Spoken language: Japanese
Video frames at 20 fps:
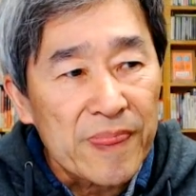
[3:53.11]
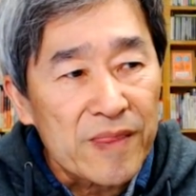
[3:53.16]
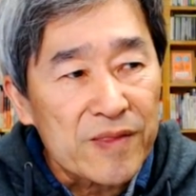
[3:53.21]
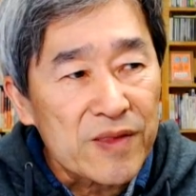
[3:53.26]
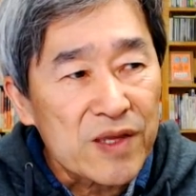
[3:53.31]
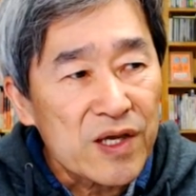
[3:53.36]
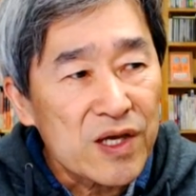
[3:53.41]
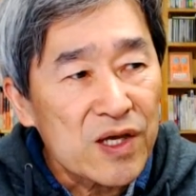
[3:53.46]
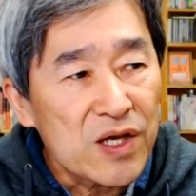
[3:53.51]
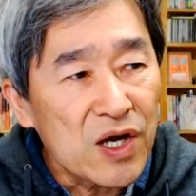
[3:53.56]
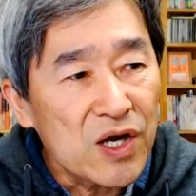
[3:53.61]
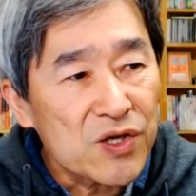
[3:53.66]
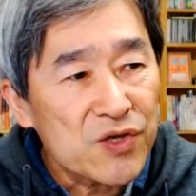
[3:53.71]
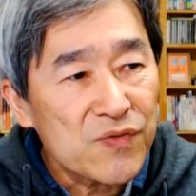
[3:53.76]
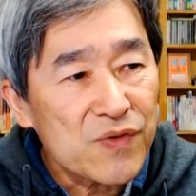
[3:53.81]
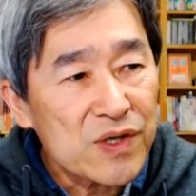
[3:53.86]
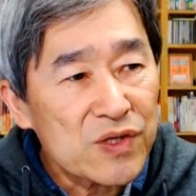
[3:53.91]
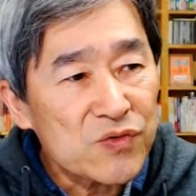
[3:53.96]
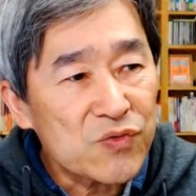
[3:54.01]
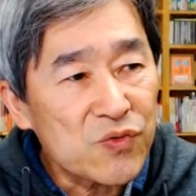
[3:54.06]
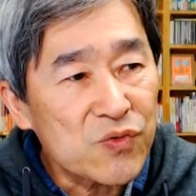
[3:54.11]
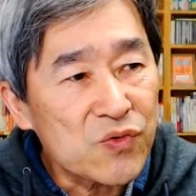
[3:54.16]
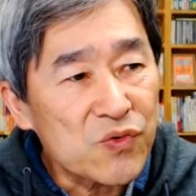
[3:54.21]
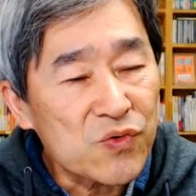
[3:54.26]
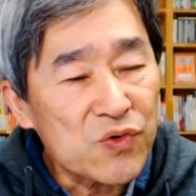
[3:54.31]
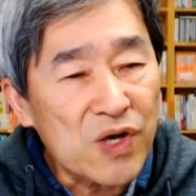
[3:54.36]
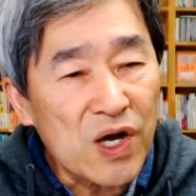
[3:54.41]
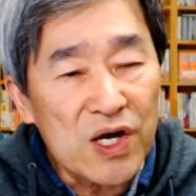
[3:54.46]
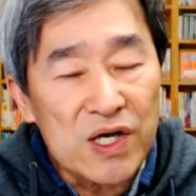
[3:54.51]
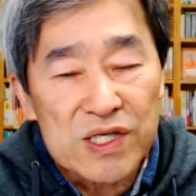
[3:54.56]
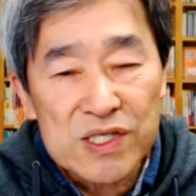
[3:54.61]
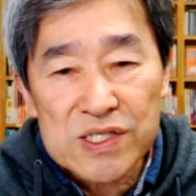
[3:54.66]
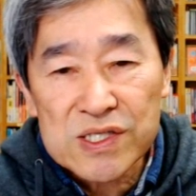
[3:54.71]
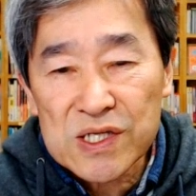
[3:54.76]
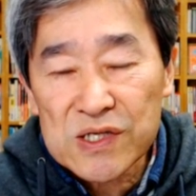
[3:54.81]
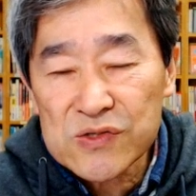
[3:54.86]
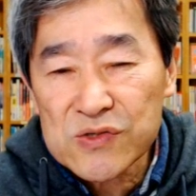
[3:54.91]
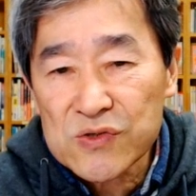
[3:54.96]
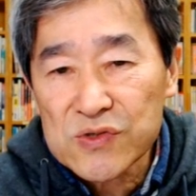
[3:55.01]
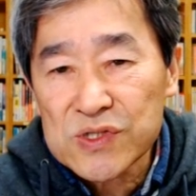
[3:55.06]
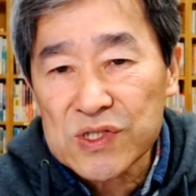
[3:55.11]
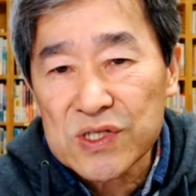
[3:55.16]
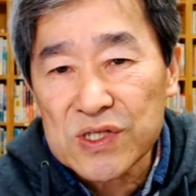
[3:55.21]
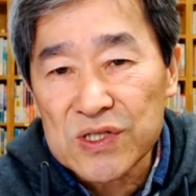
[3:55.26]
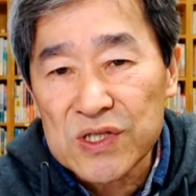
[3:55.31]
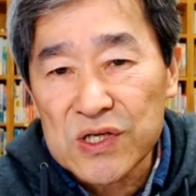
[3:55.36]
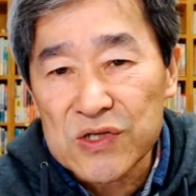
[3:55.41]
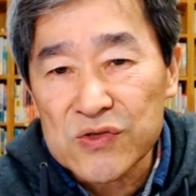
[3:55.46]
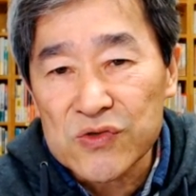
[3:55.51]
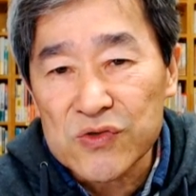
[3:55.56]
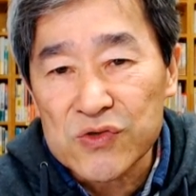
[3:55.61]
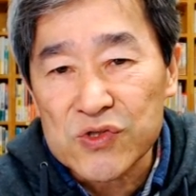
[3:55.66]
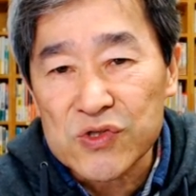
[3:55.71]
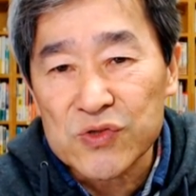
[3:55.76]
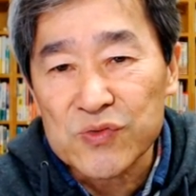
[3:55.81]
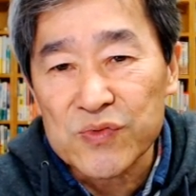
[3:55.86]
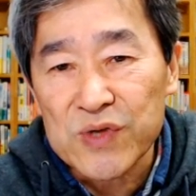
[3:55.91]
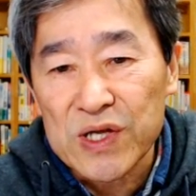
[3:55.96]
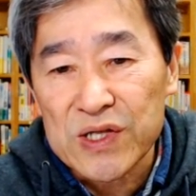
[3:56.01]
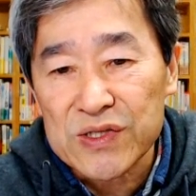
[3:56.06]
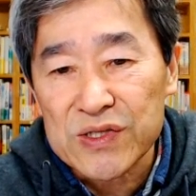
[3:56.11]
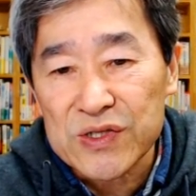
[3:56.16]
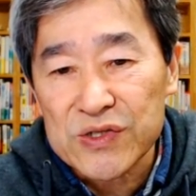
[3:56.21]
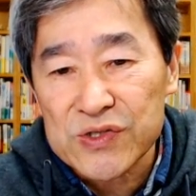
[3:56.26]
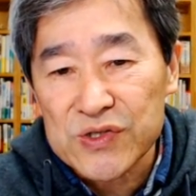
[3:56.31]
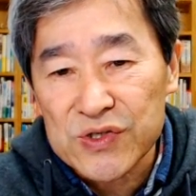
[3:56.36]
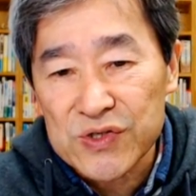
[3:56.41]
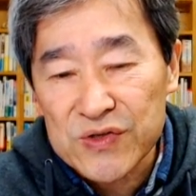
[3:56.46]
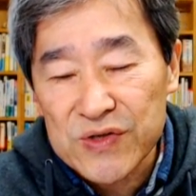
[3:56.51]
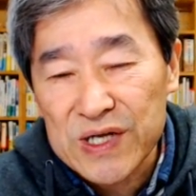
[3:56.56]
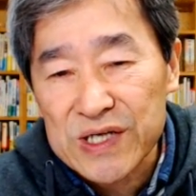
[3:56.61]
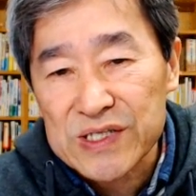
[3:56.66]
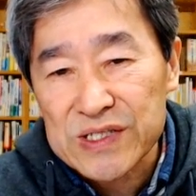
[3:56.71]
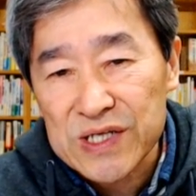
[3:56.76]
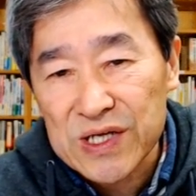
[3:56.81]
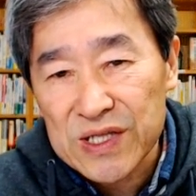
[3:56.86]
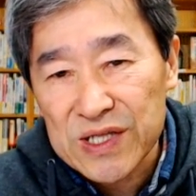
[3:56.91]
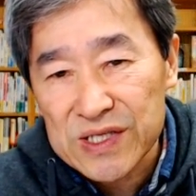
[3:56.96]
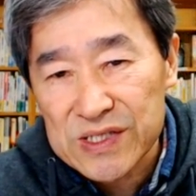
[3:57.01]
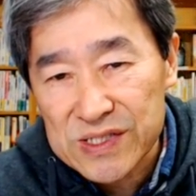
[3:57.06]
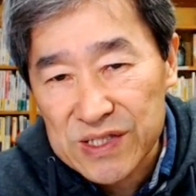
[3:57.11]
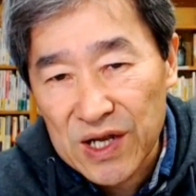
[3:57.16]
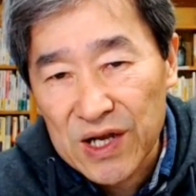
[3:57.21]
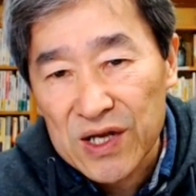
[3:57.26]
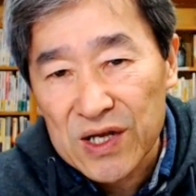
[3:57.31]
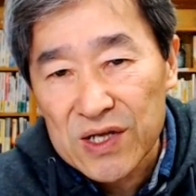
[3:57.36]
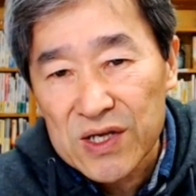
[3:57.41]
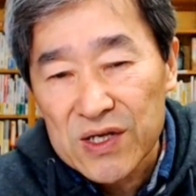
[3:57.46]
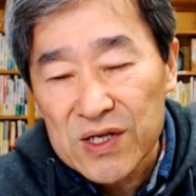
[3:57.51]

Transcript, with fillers: であるいはあの会社組織で YouTube やってる人いるわけじゃないですか。